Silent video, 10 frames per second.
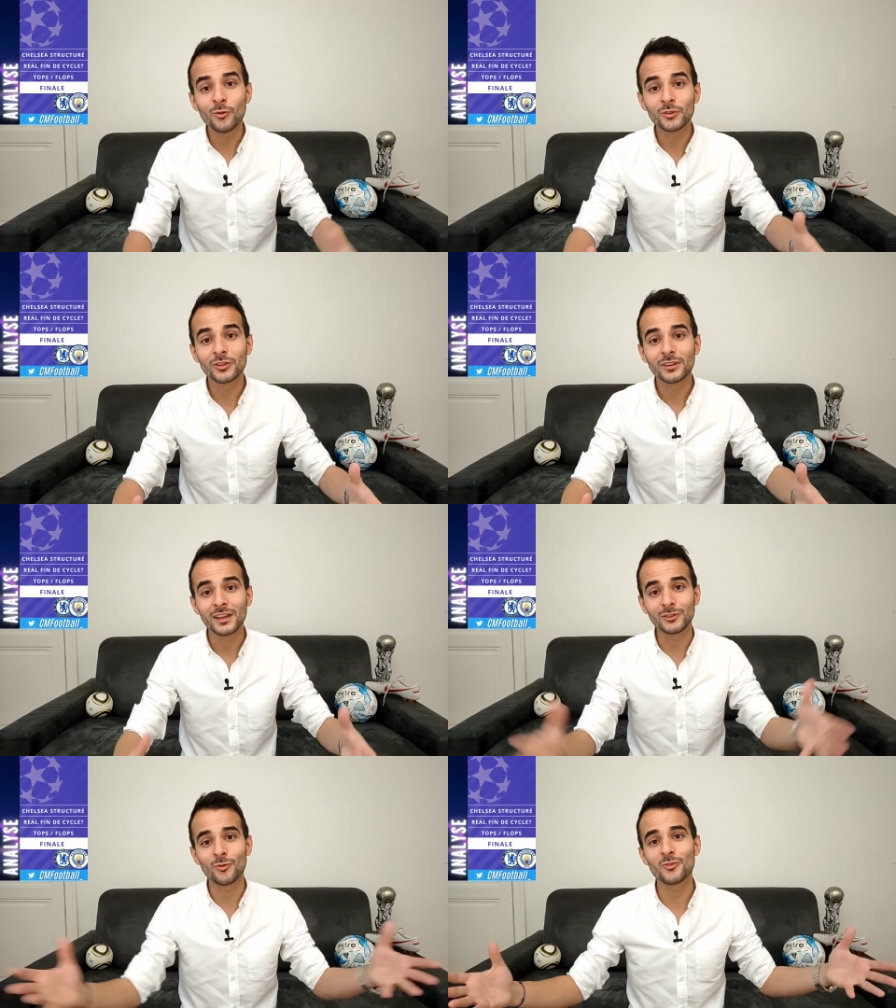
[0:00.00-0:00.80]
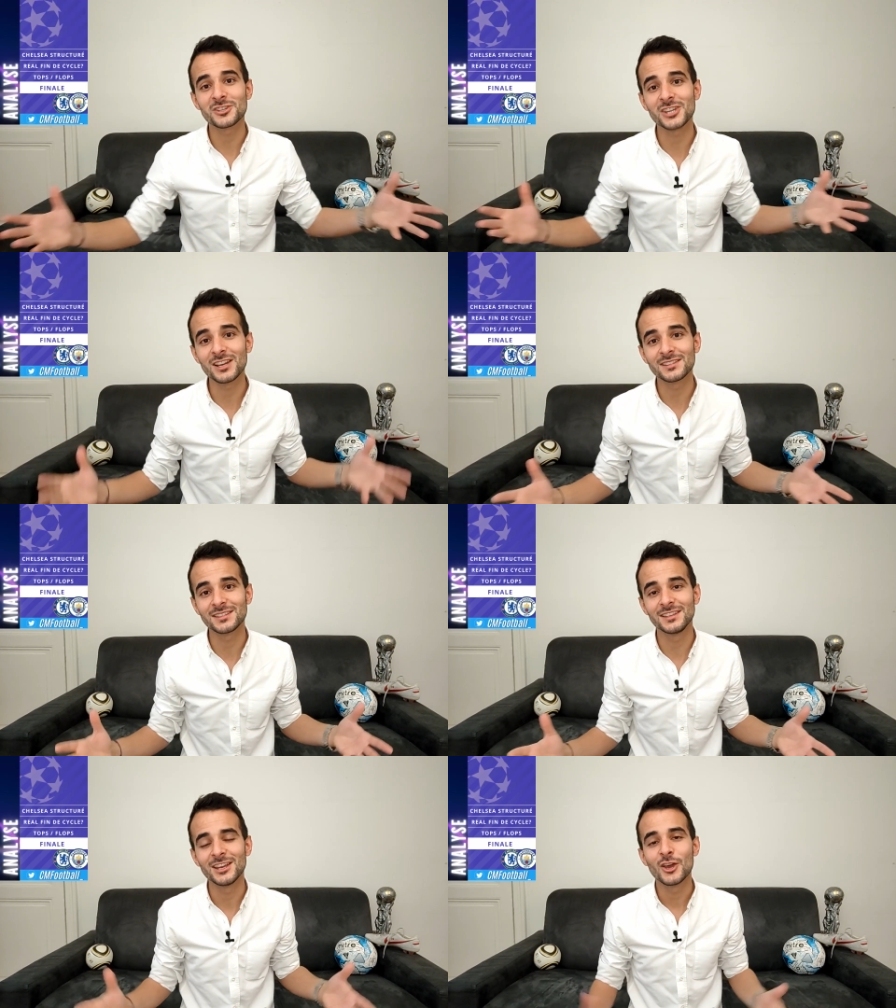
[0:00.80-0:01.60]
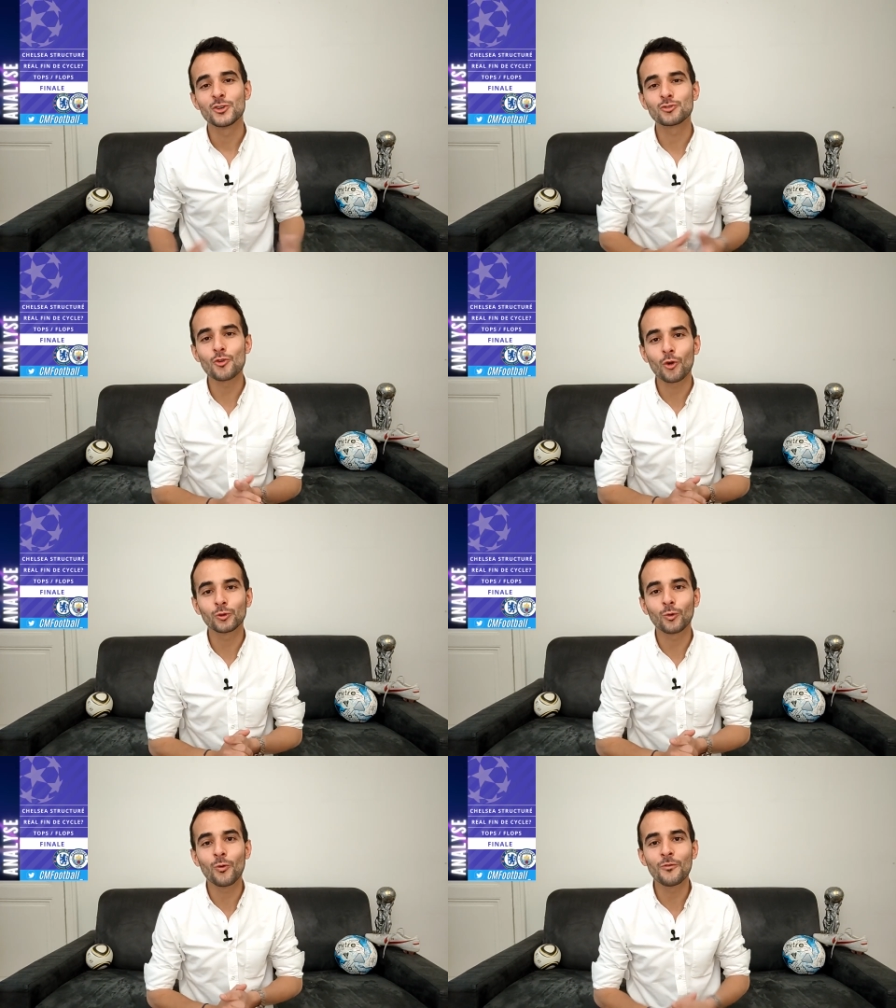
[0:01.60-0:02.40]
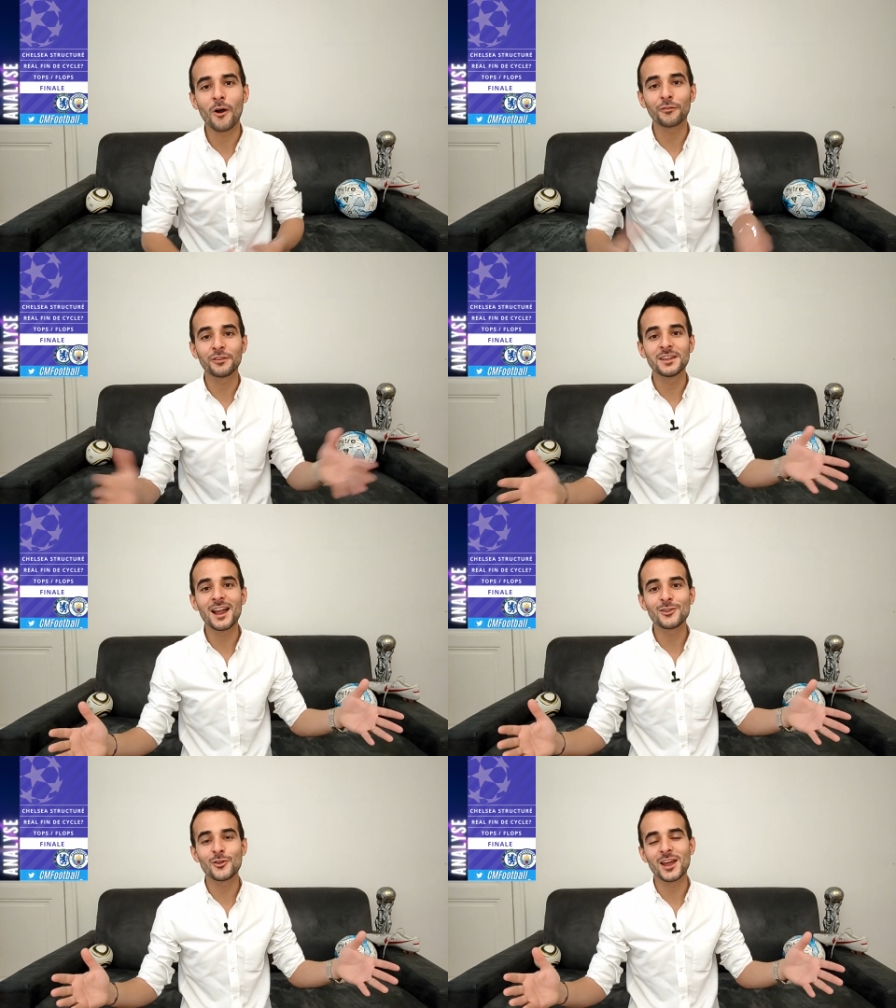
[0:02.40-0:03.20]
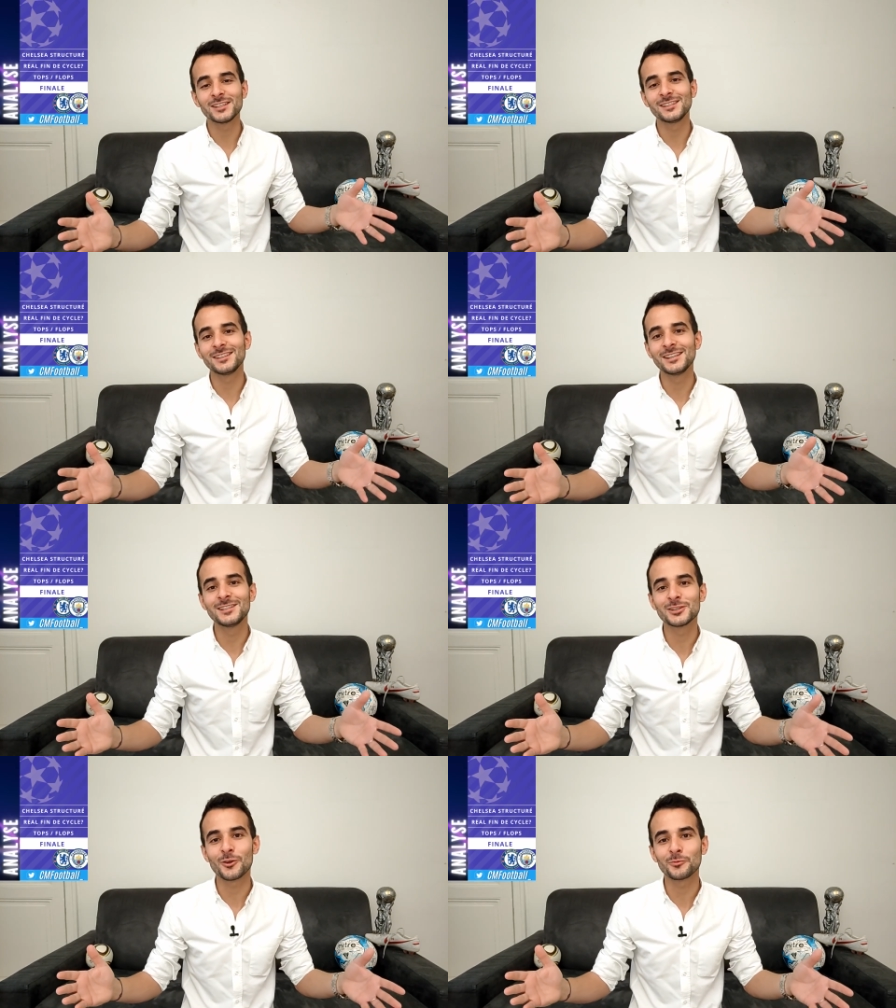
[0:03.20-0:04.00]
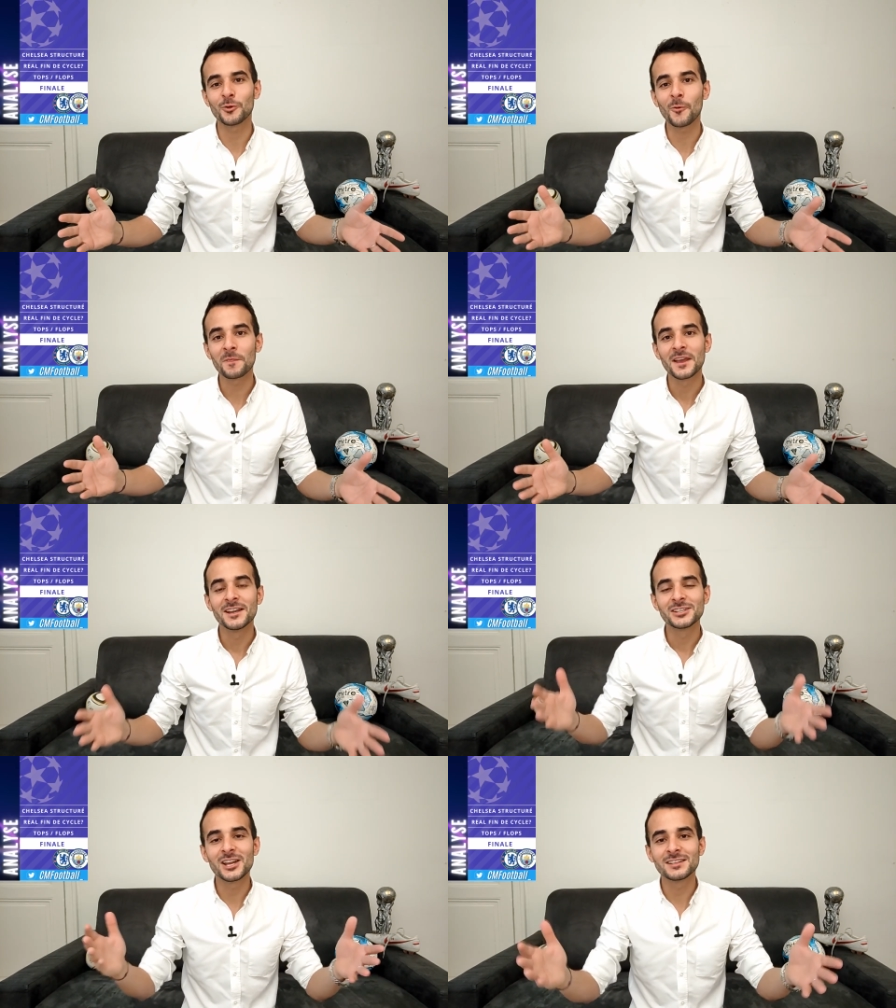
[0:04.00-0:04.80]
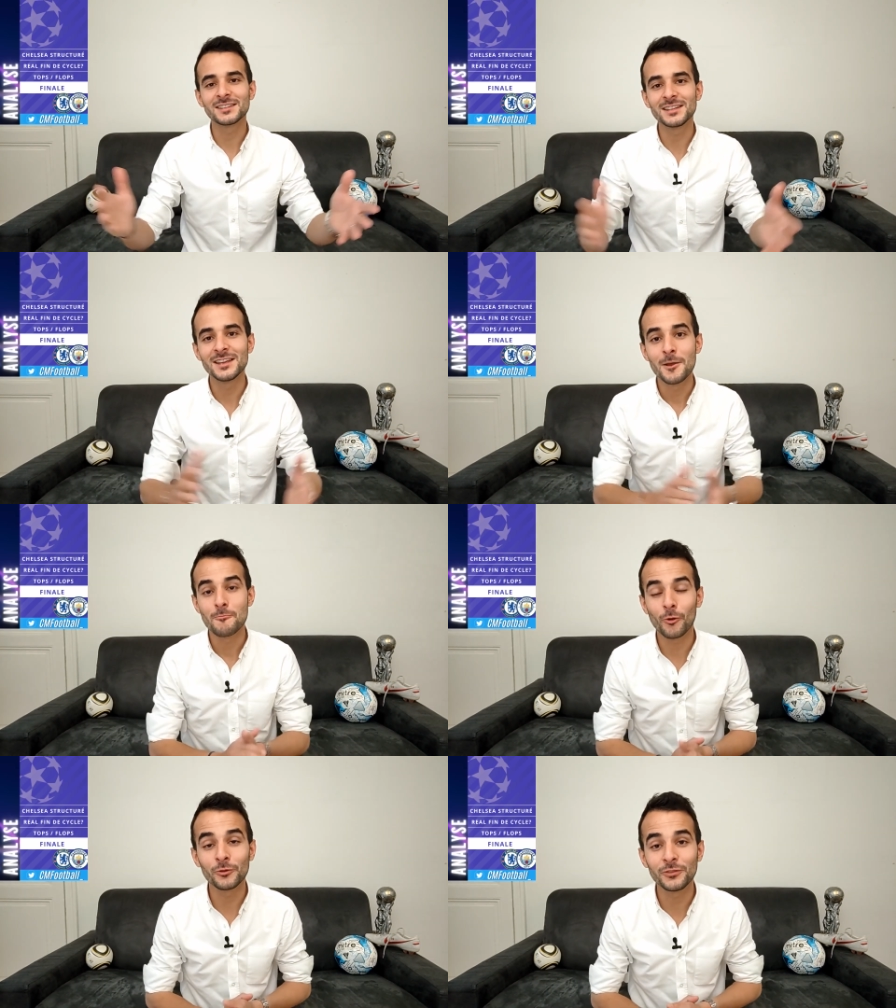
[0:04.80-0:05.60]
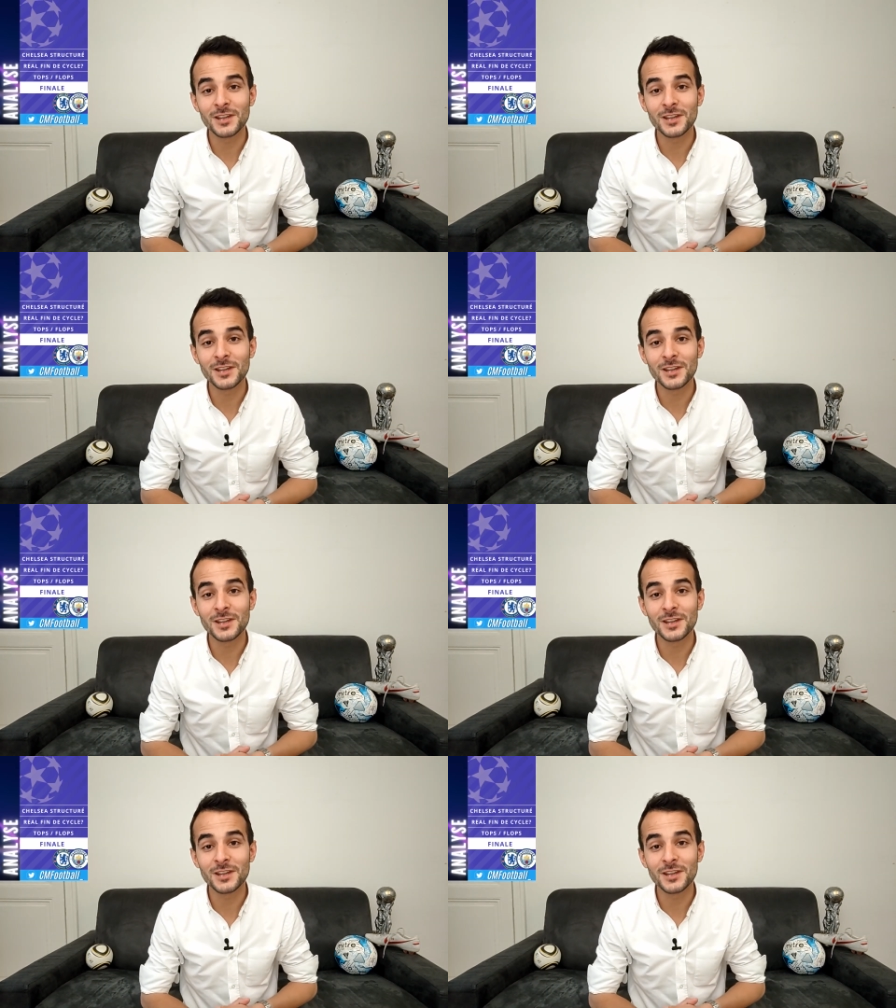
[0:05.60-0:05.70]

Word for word: donc, et donc Chelsea se retrouve en finale de la Ligue des Champions. Chelsea pour une